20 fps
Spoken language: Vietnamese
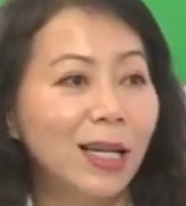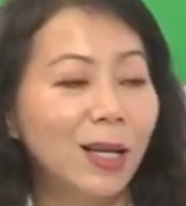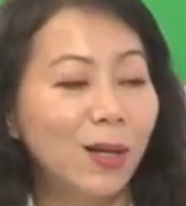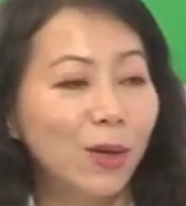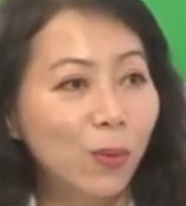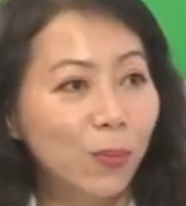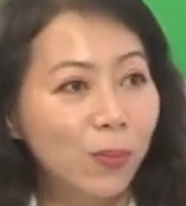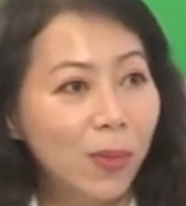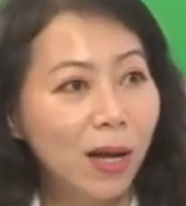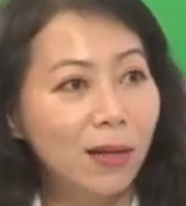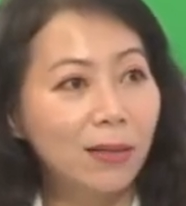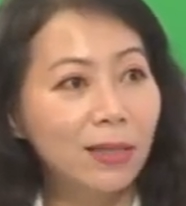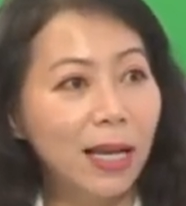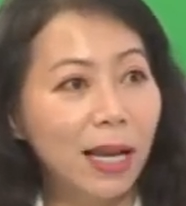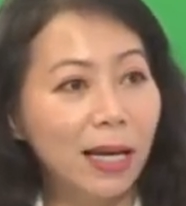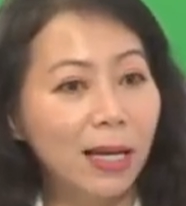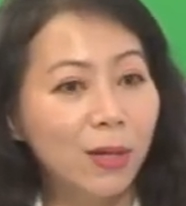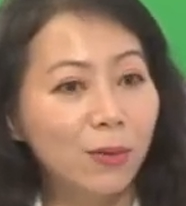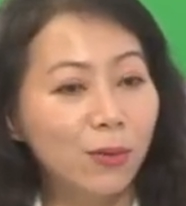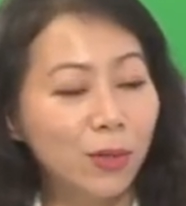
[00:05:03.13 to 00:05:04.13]
thì lúc đó
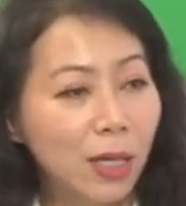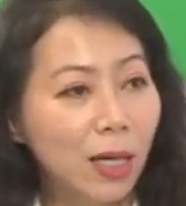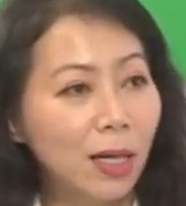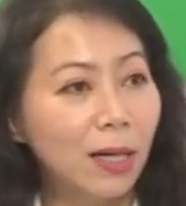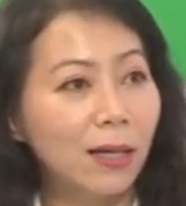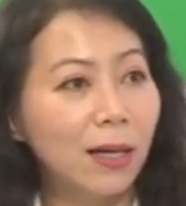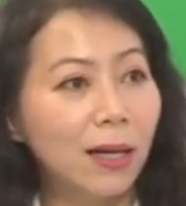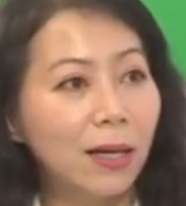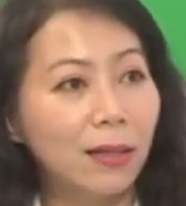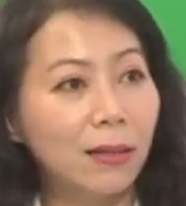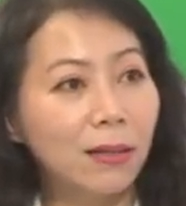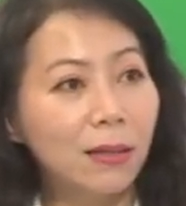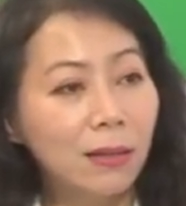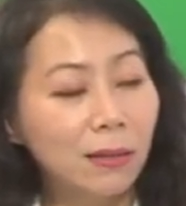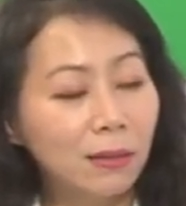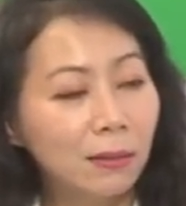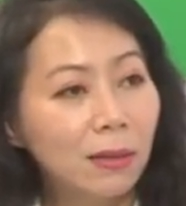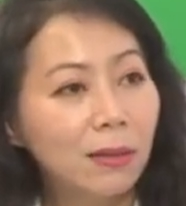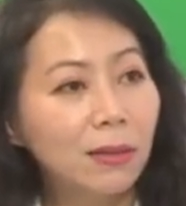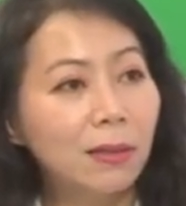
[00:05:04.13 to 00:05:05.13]
sẽ điều trị thì
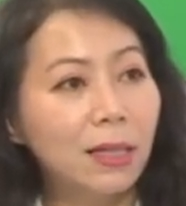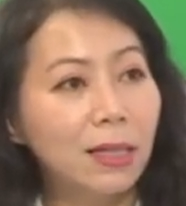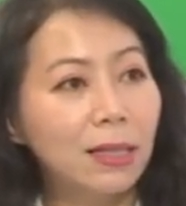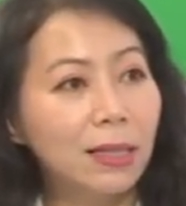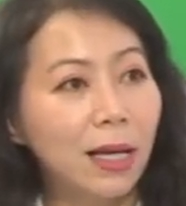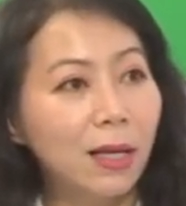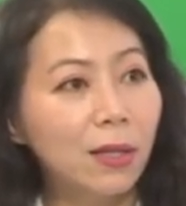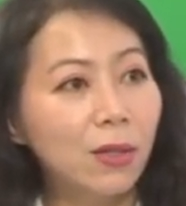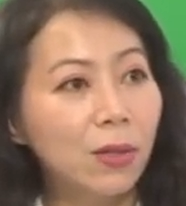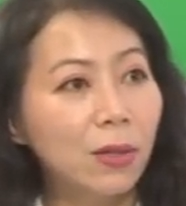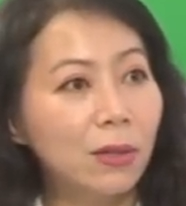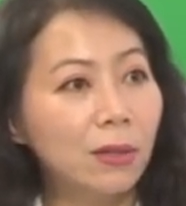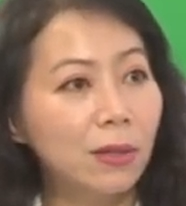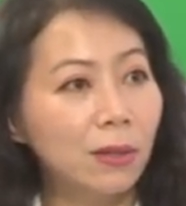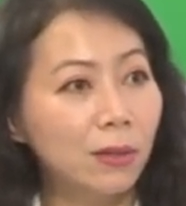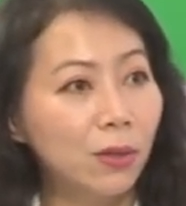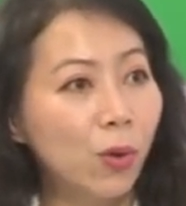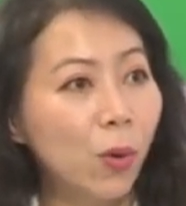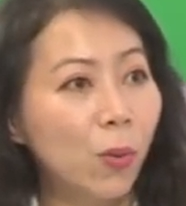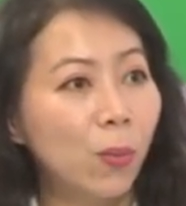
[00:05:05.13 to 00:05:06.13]
thường thường là sẽ vừa
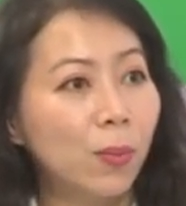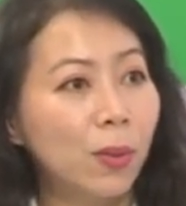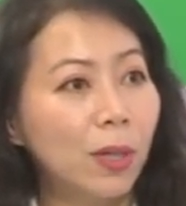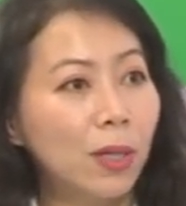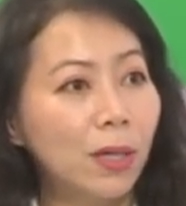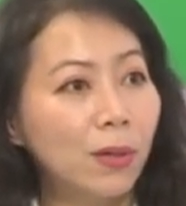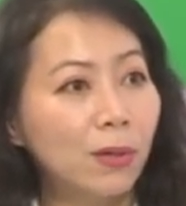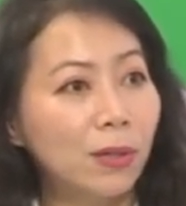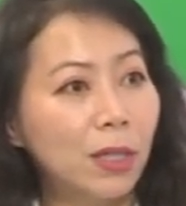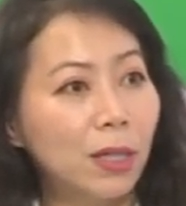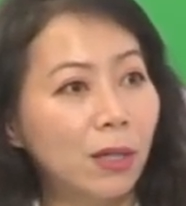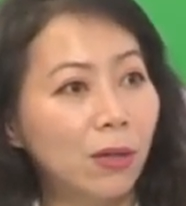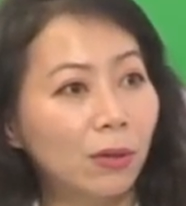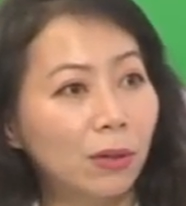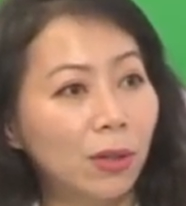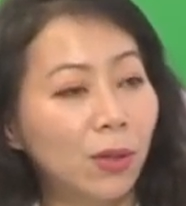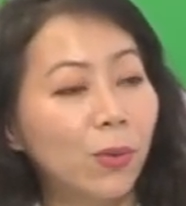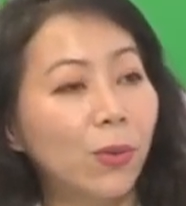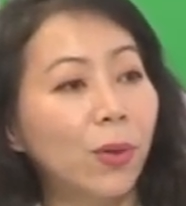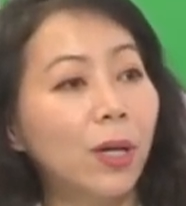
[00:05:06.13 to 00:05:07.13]
sử dụng cái điều trị
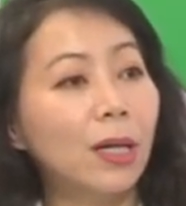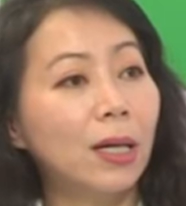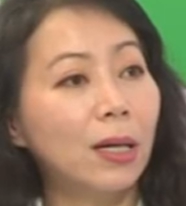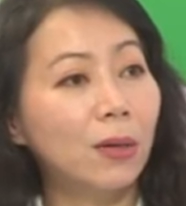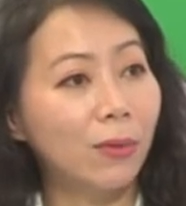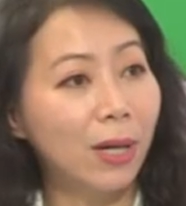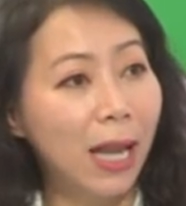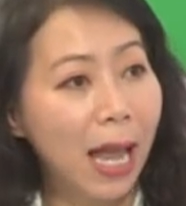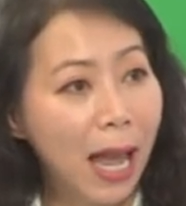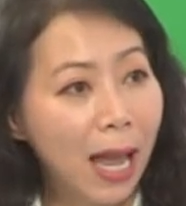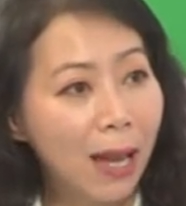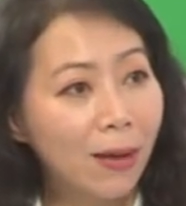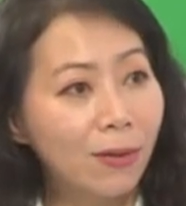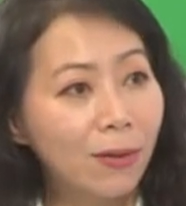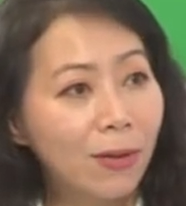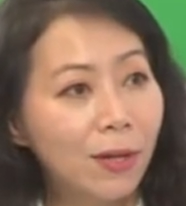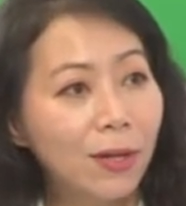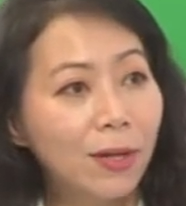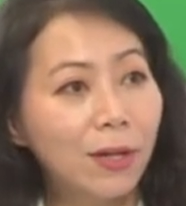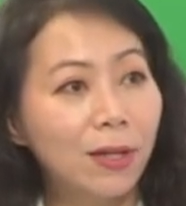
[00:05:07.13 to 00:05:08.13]
corticoid liều cao
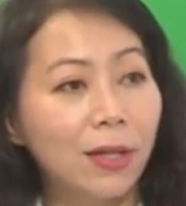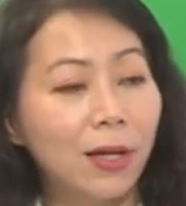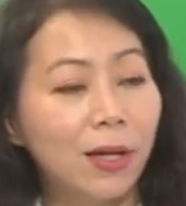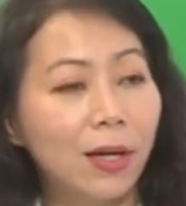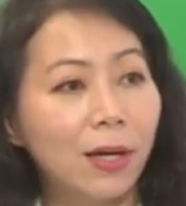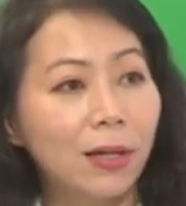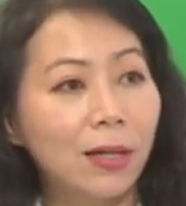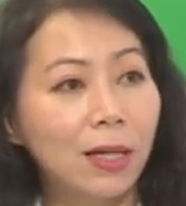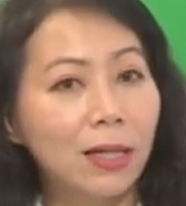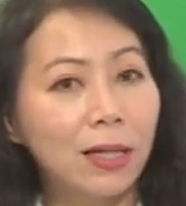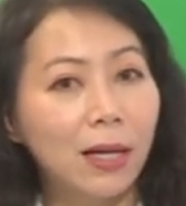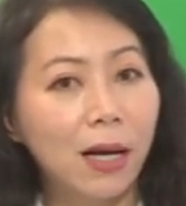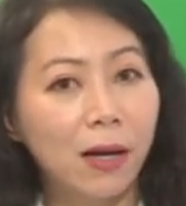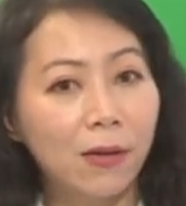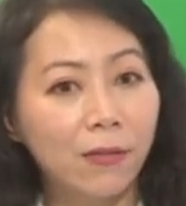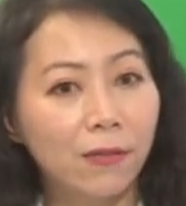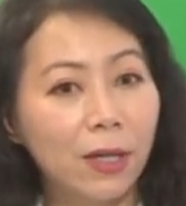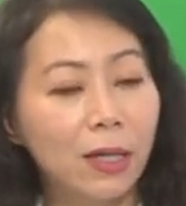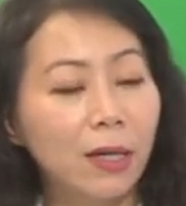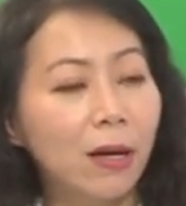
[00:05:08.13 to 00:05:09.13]
ừ. do đó nên
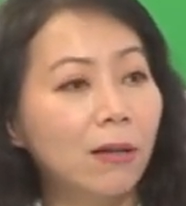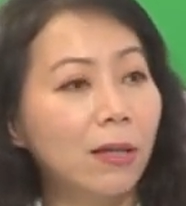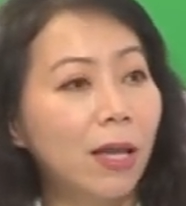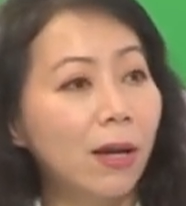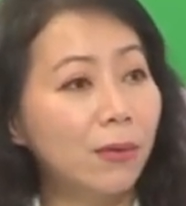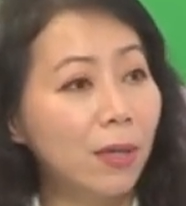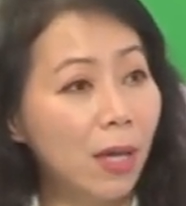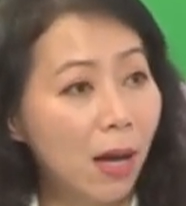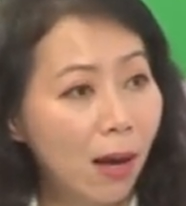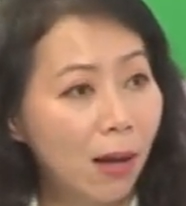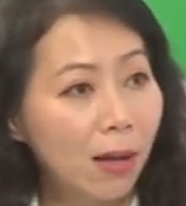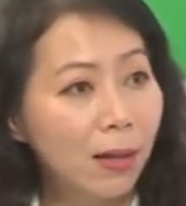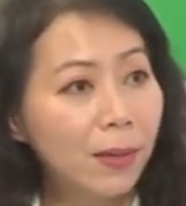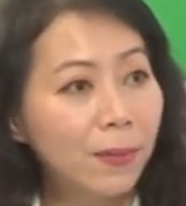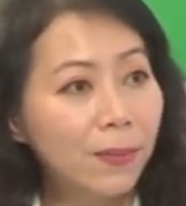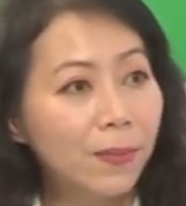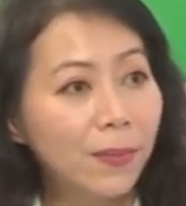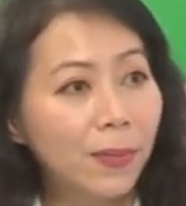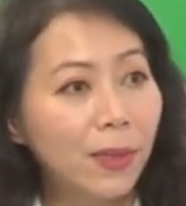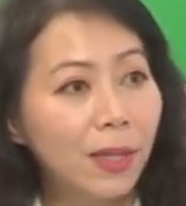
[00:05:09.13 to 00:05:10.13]
cần phải có theo dõi yeah.
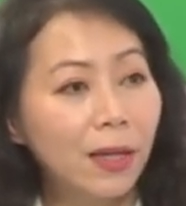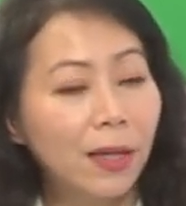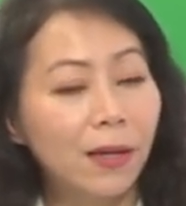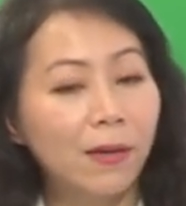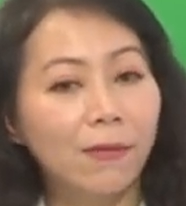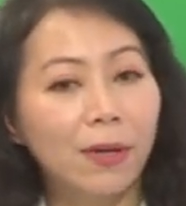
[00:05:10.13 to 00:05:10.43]
Dạ.